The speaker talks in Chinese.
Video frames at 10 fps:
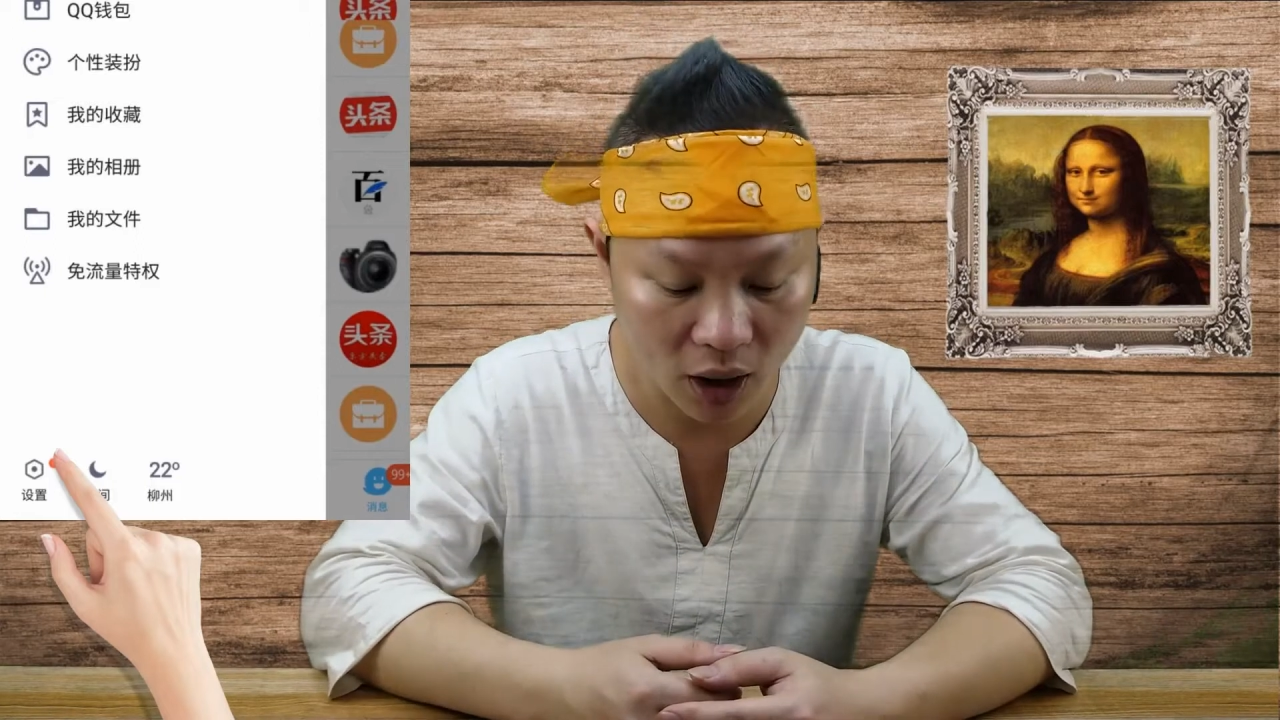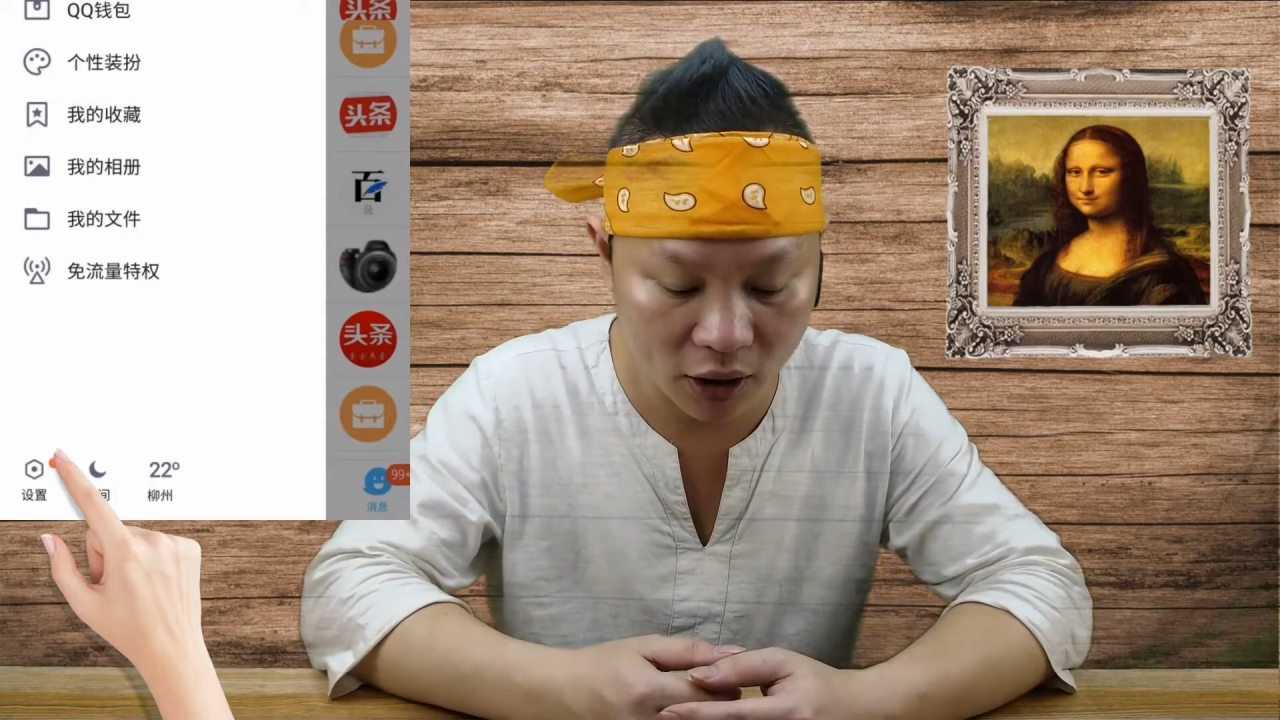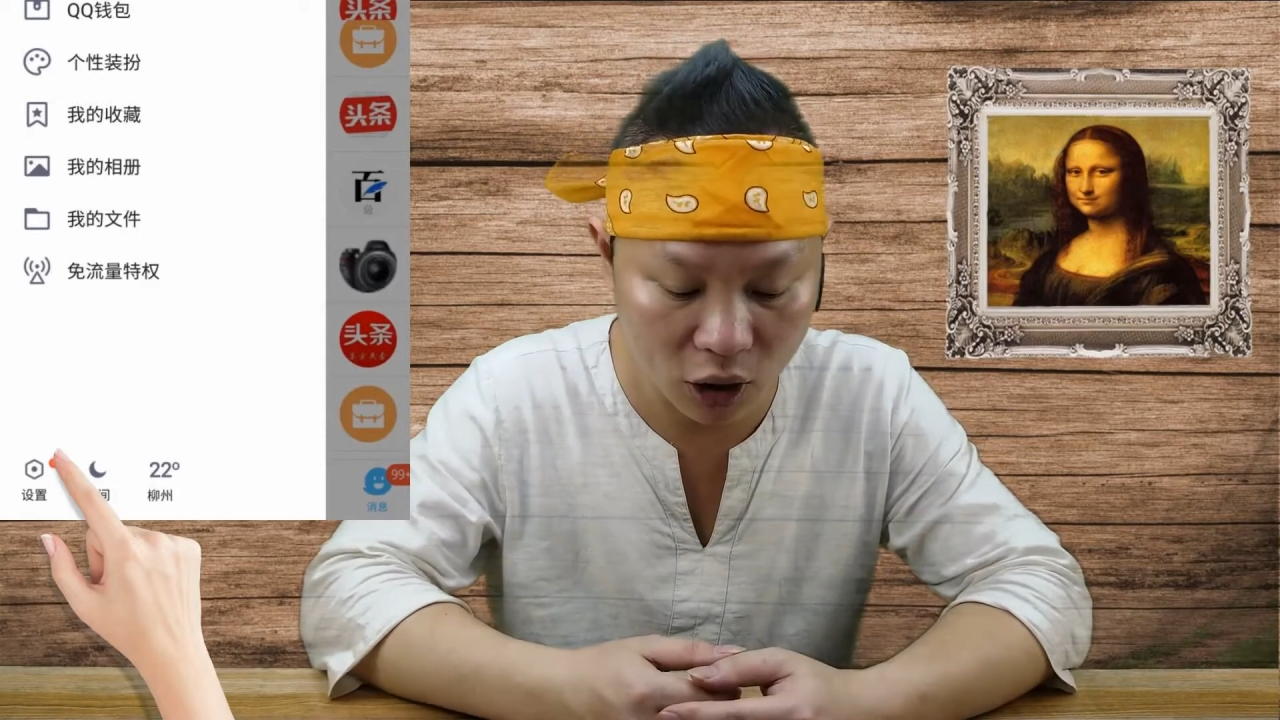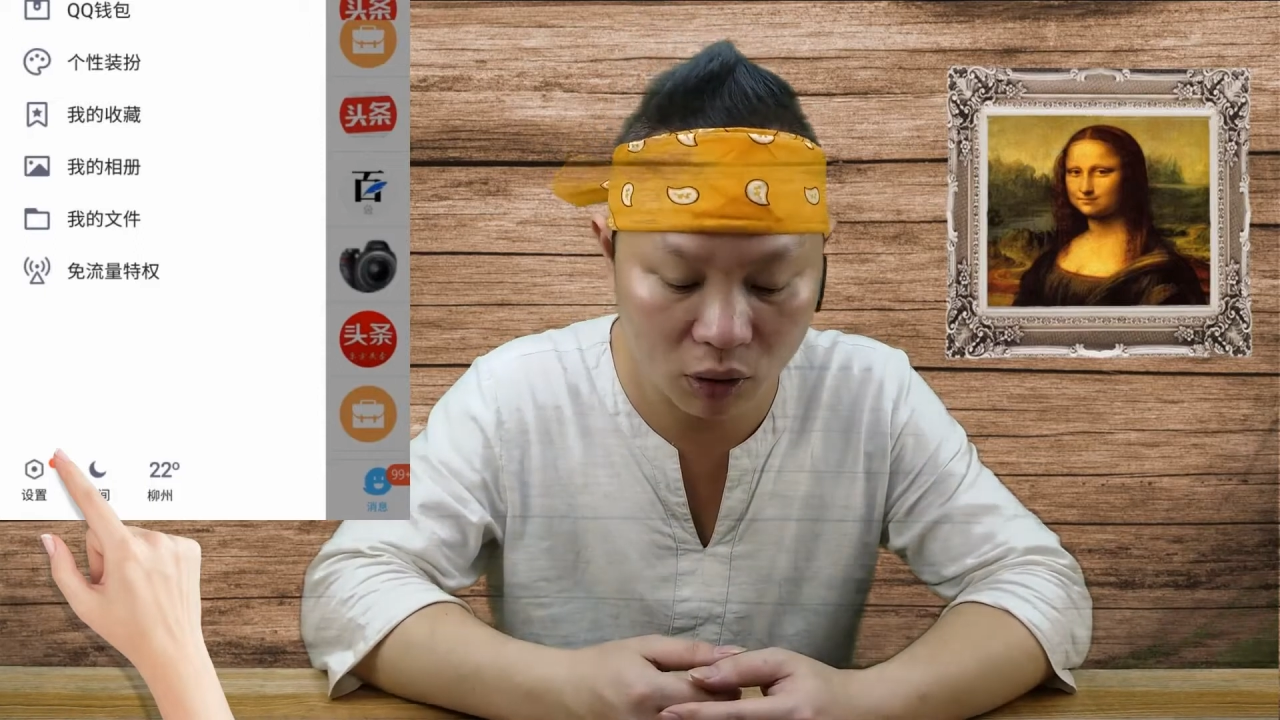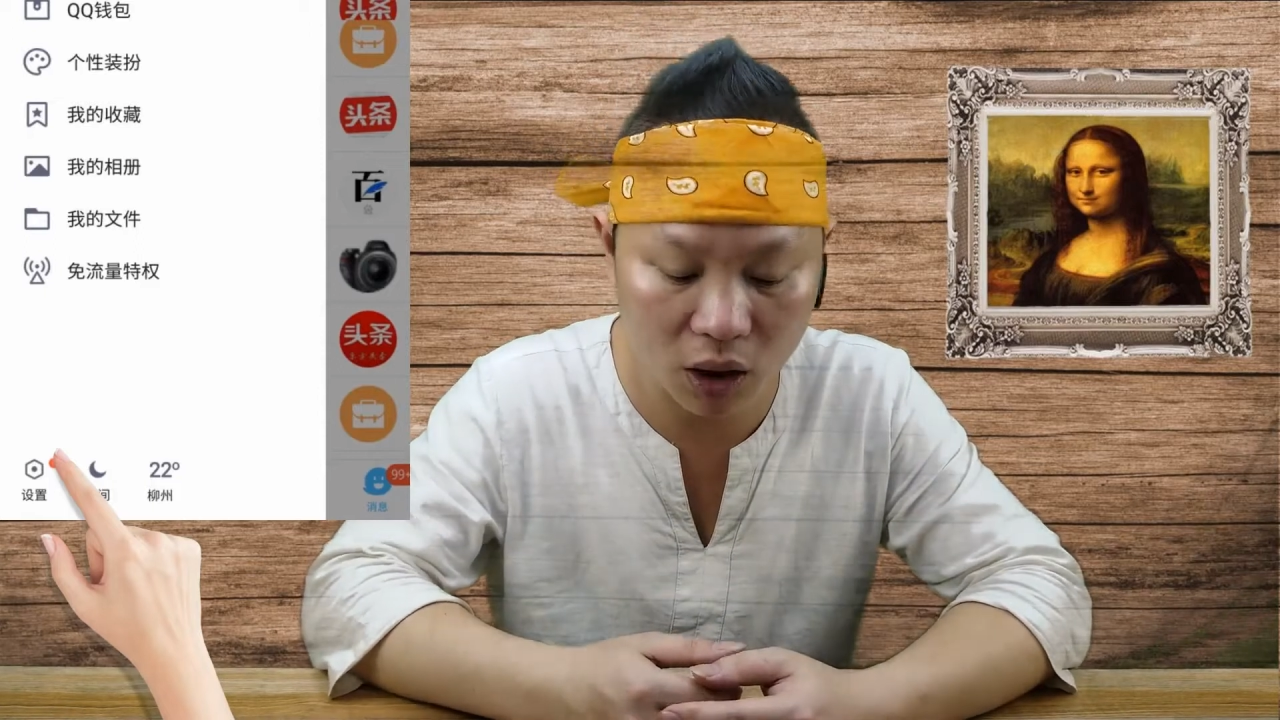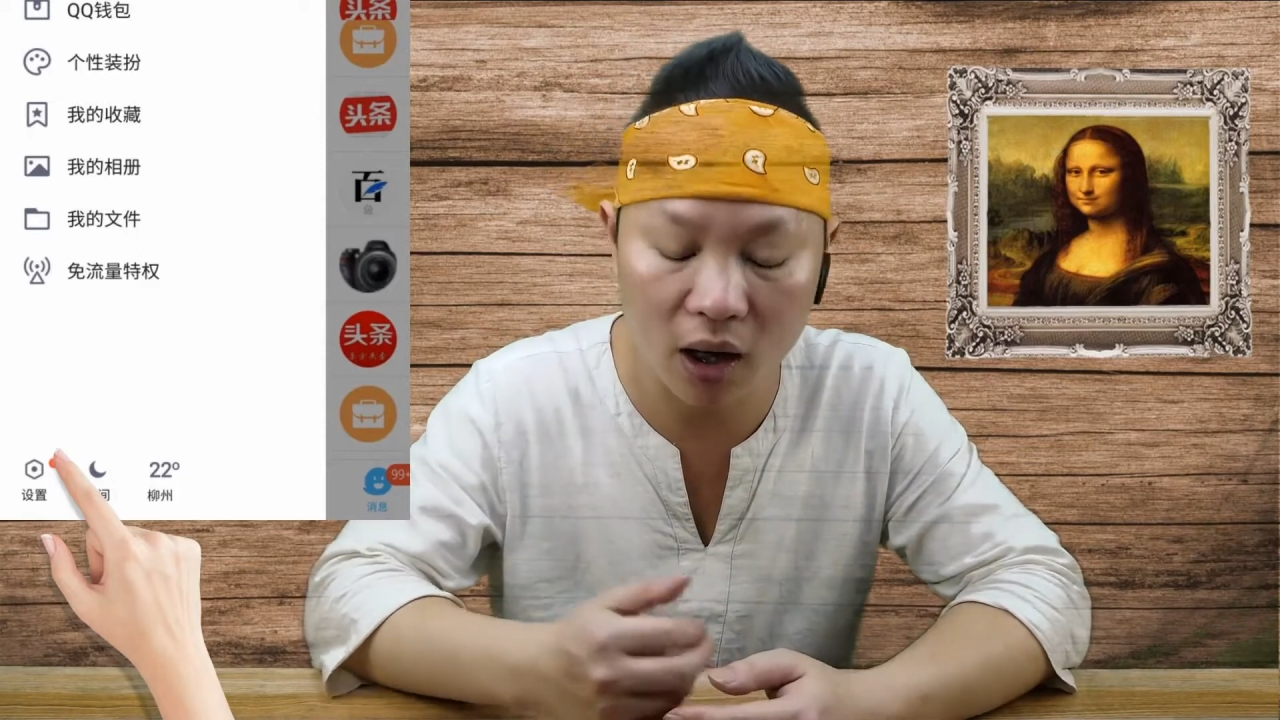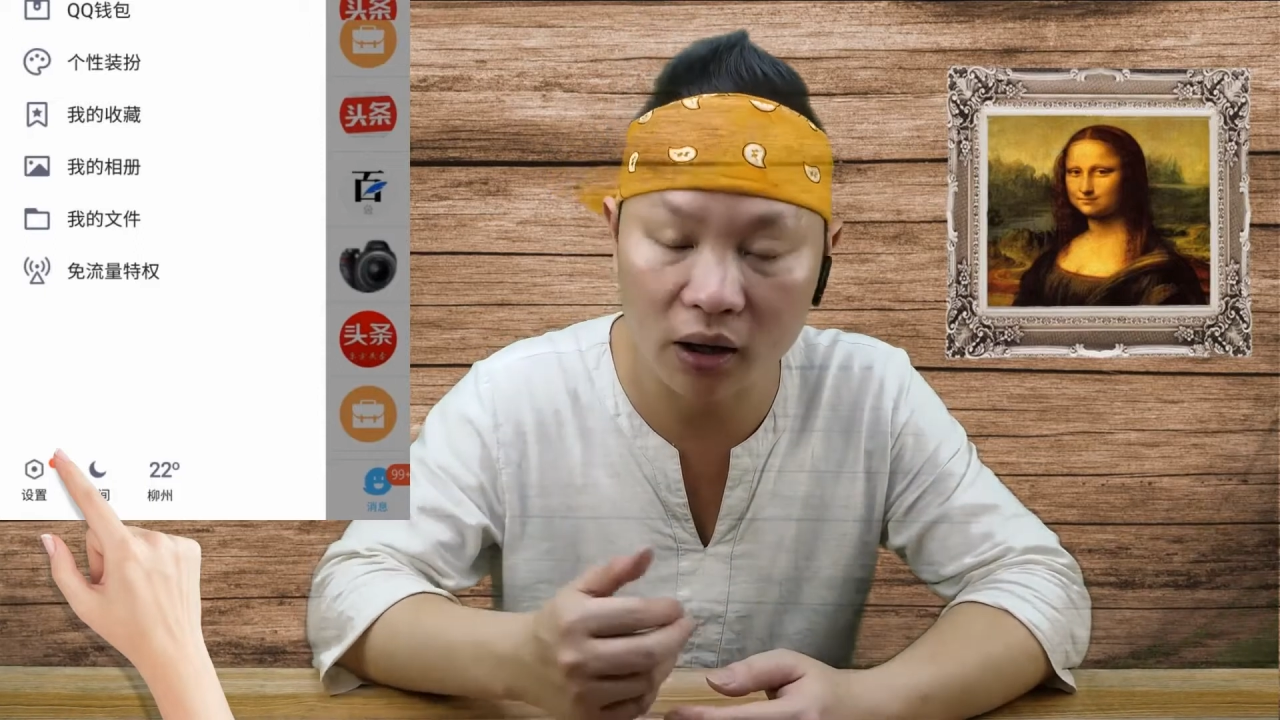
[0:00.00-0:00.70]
有个